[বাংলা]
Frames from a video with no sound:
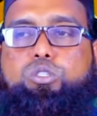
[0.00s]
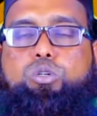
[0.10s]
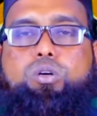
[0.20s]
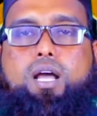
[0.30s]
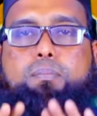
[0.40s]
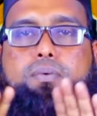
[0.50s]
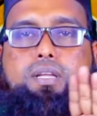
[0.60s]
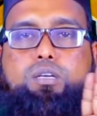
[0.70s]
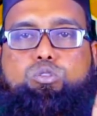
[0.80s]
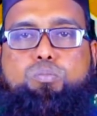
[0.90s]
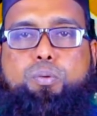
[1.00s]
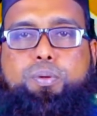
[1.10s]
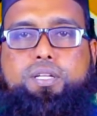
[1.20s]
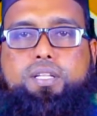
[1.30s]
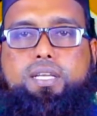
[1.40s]
যখন আপনি
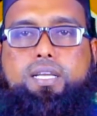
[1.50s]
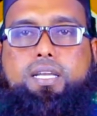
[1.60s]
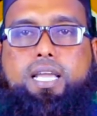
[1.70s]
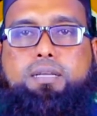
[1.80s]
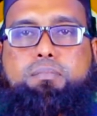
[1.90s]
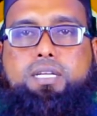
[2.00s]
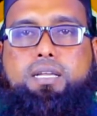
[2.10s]
কুপ্রীতি থেকে এই